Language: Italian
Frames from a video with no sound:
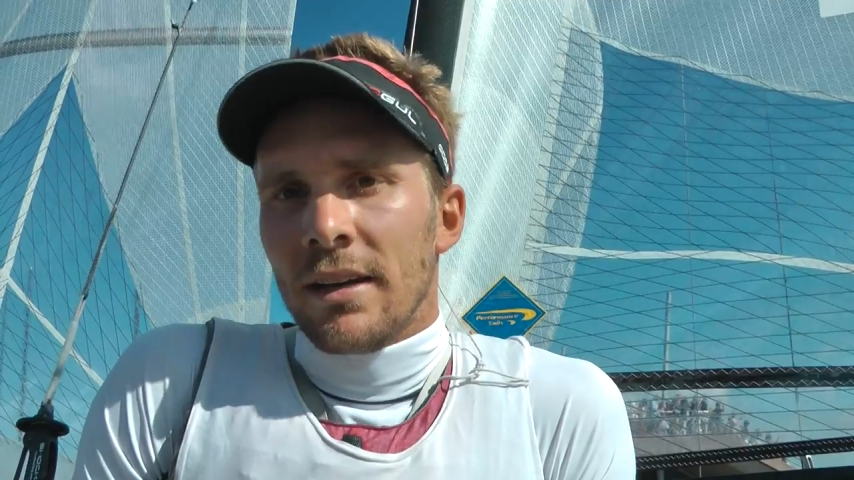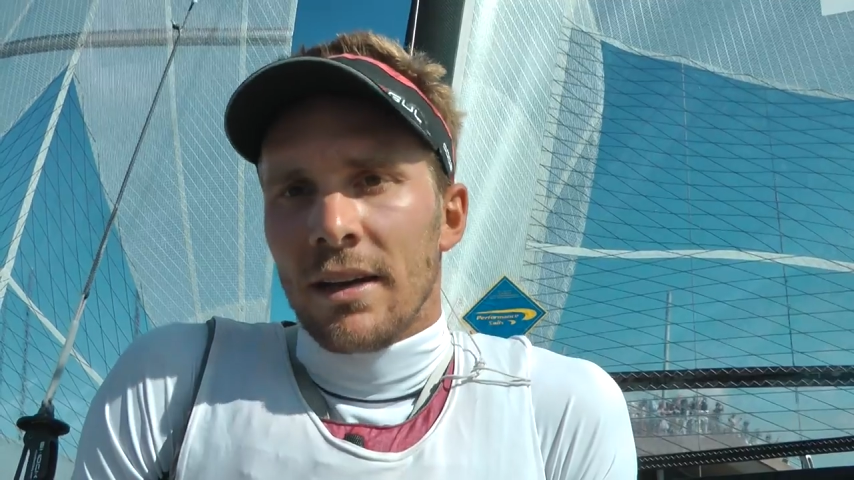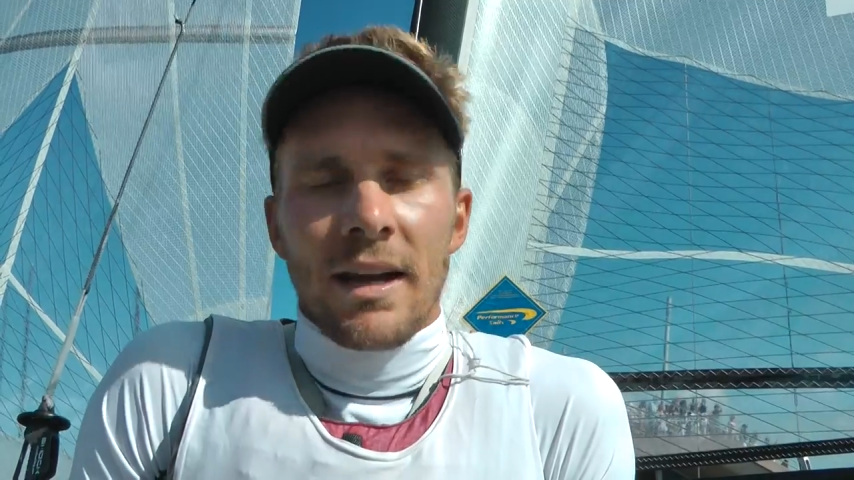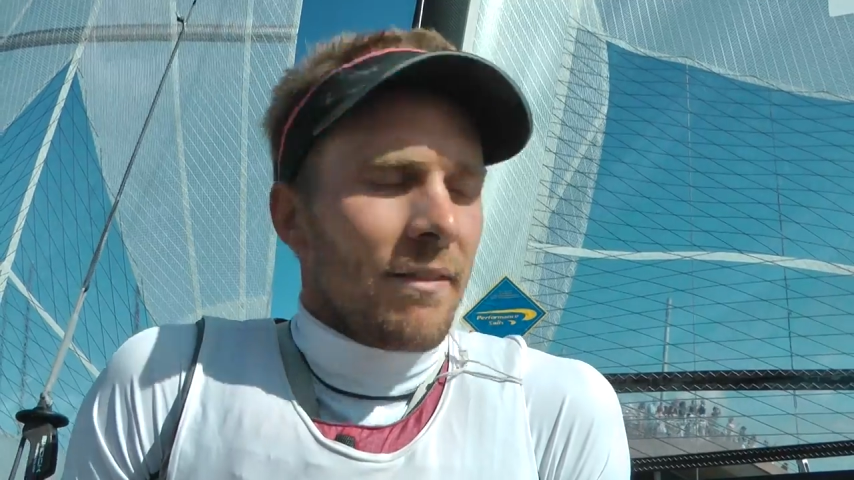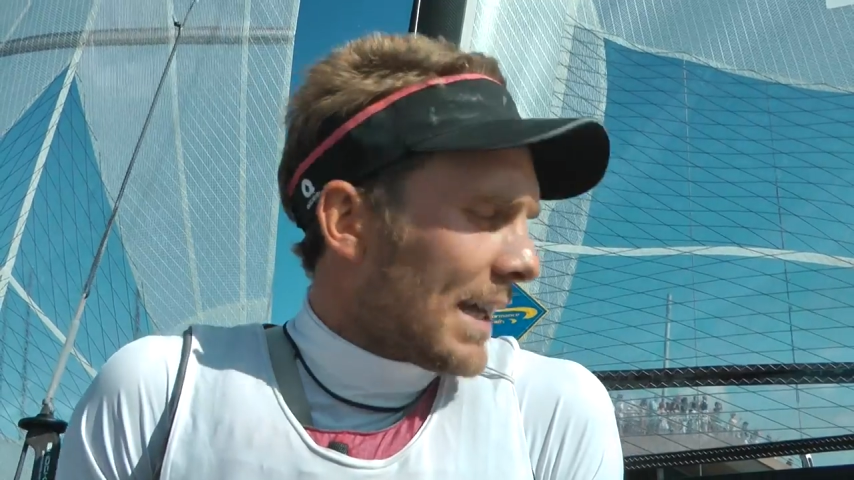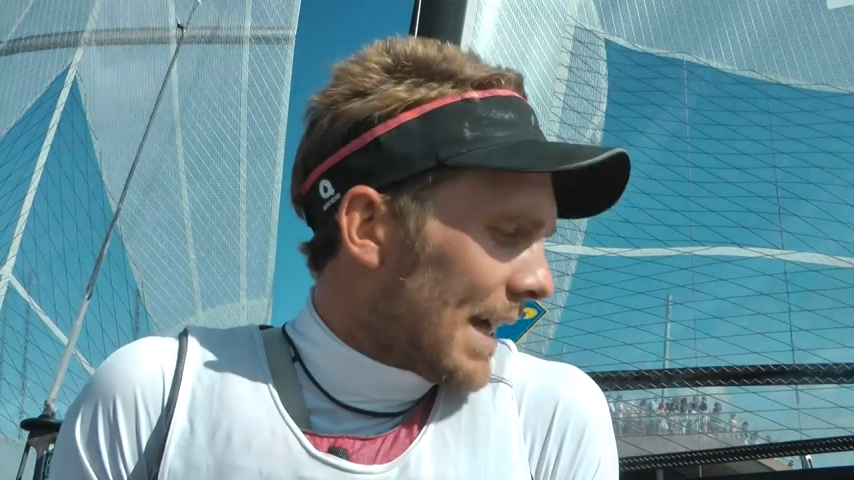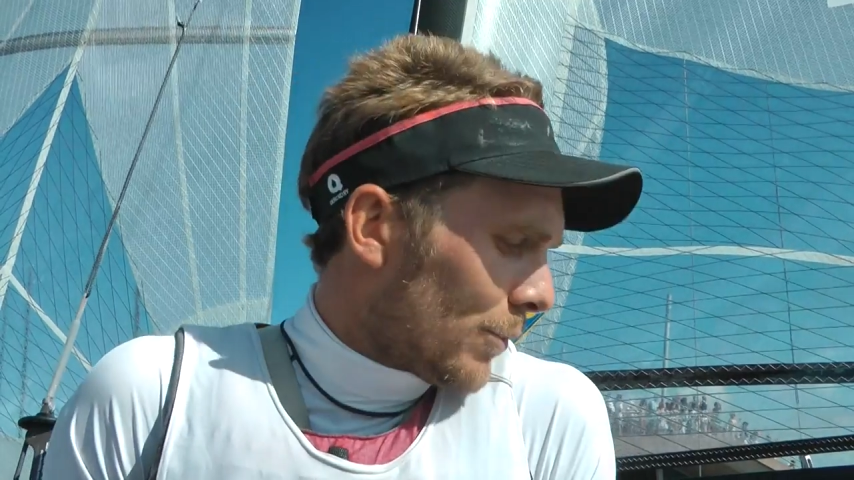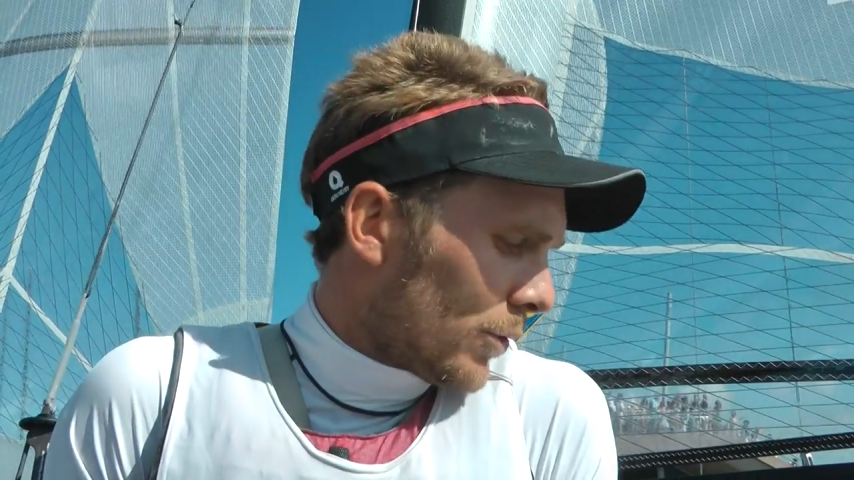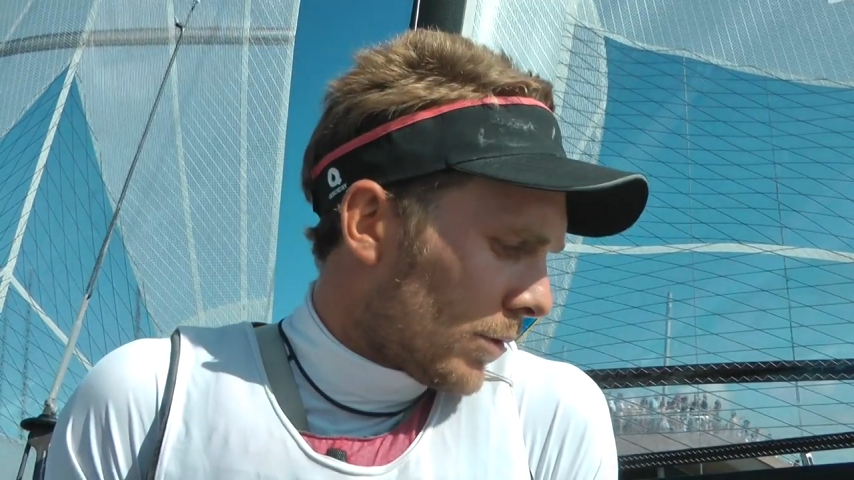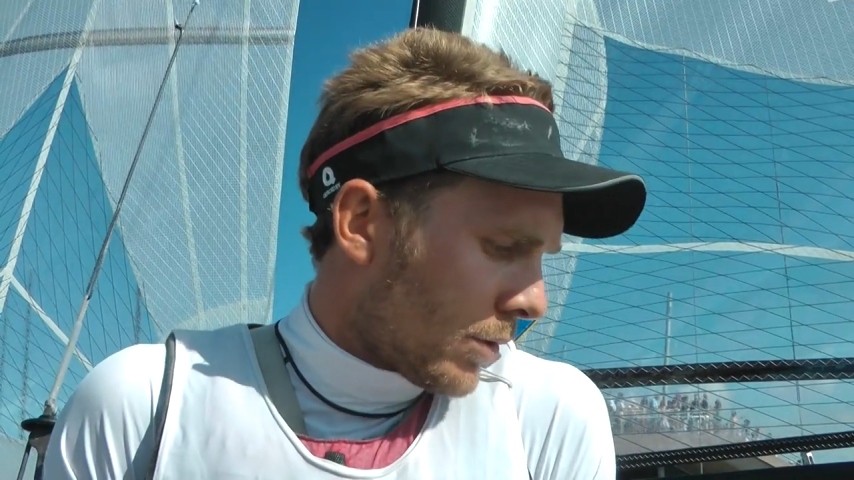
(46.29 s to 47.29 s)

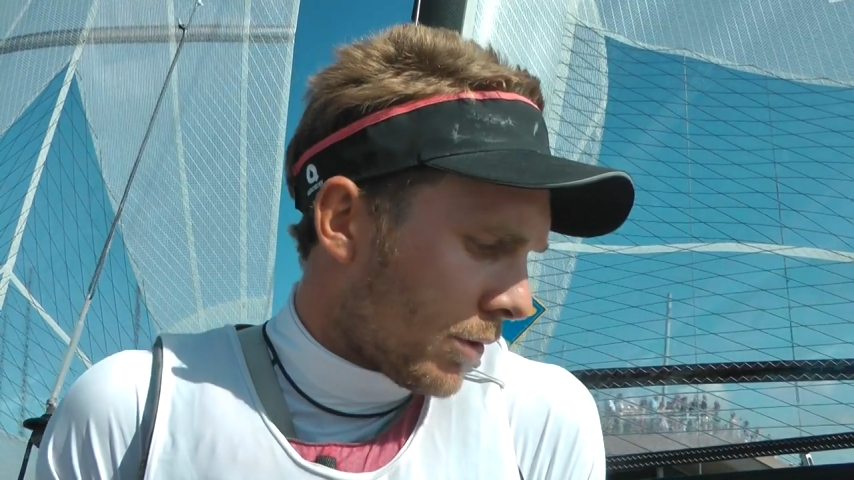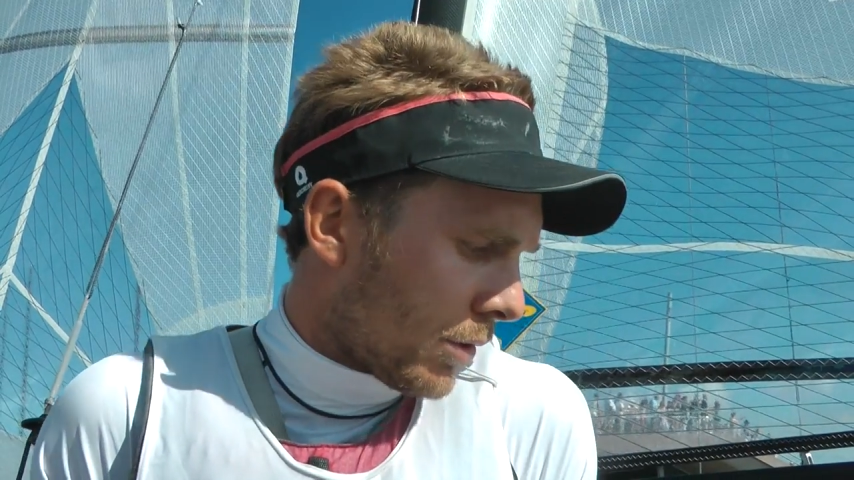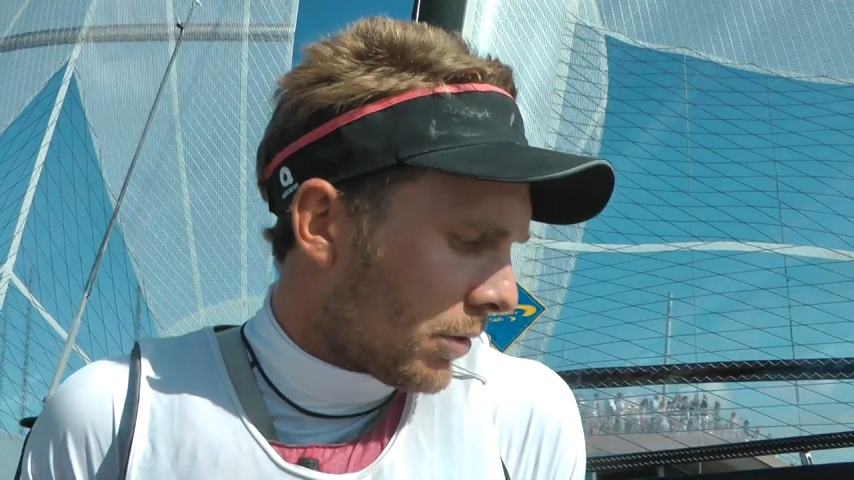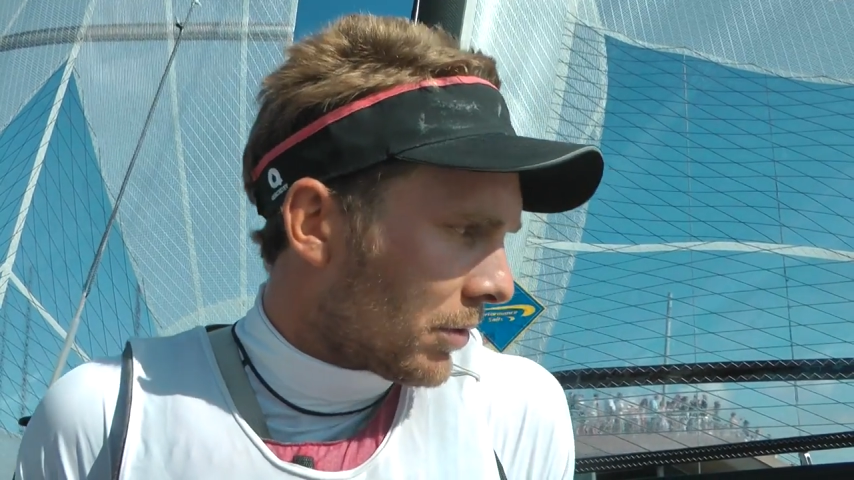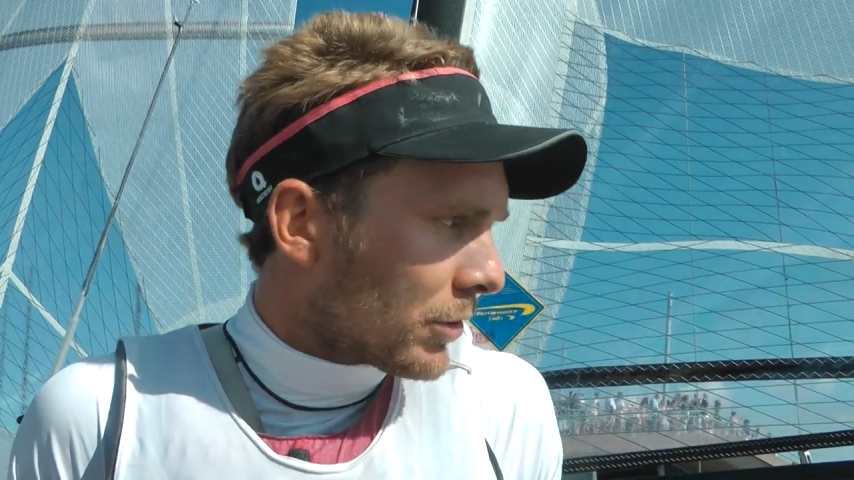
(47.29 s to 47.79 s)
navighiamo